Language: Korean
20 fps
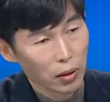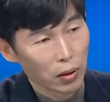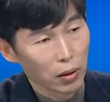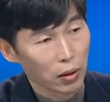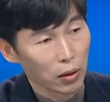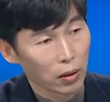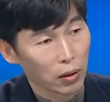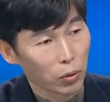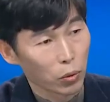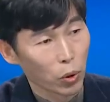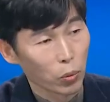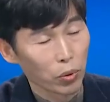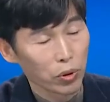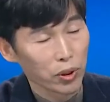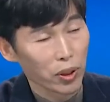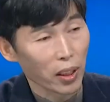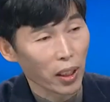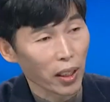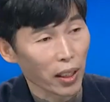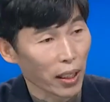어,
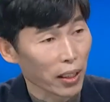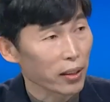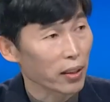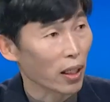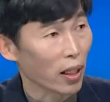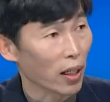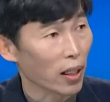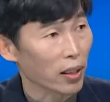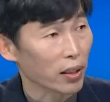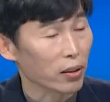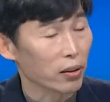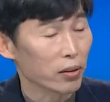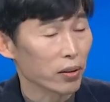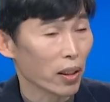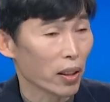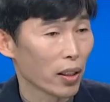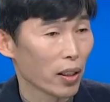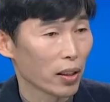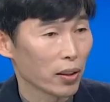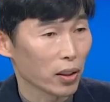교보사나 에타 이런
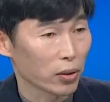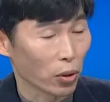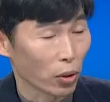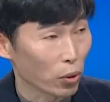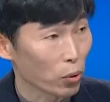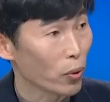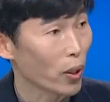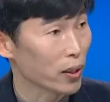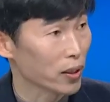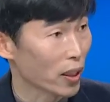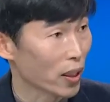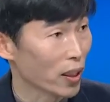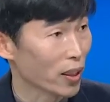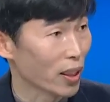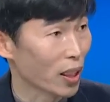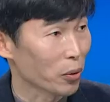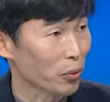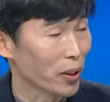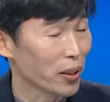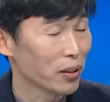데에서
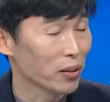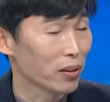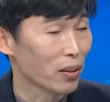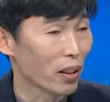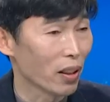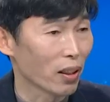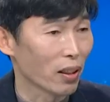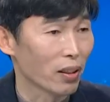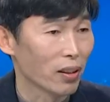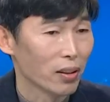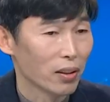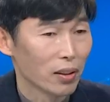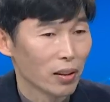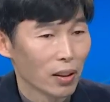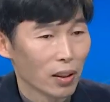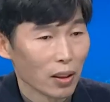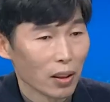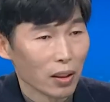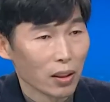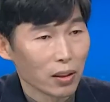적용하자라고 했는데
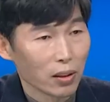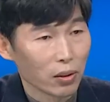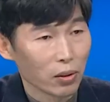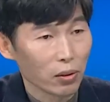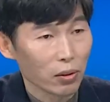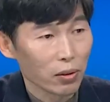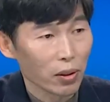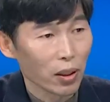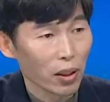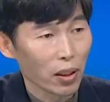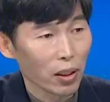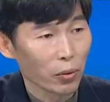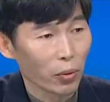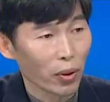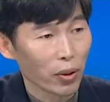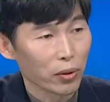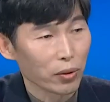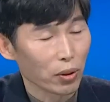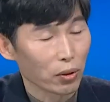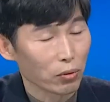그렇게
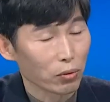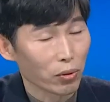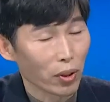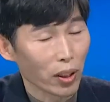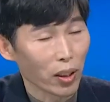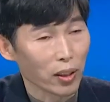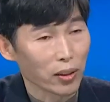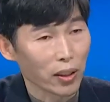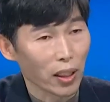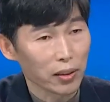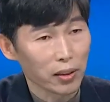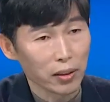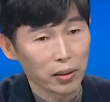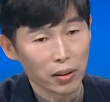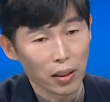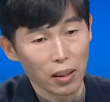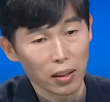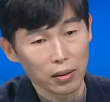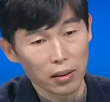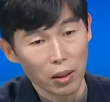될 경우에
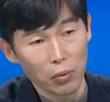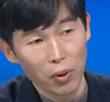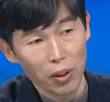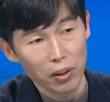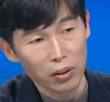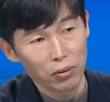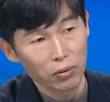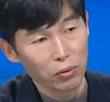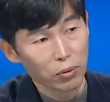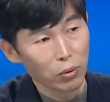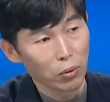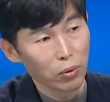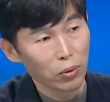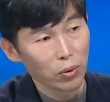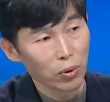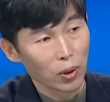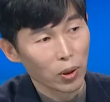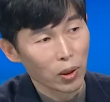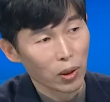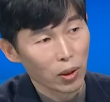사실상 생활 인구도
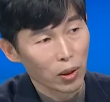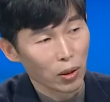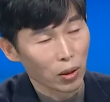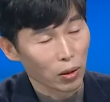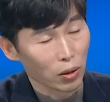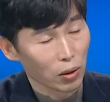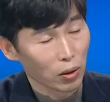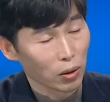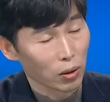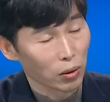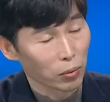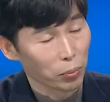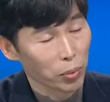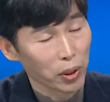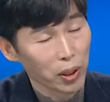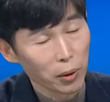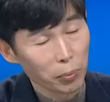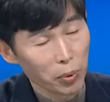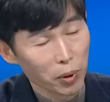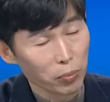어,
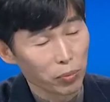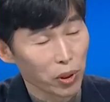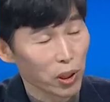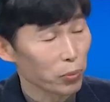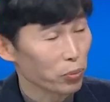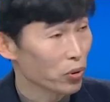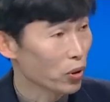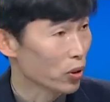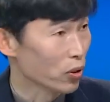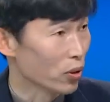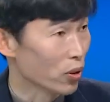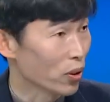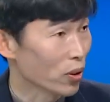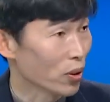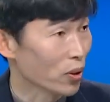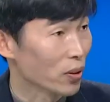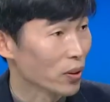빈익빈 부익부거든요.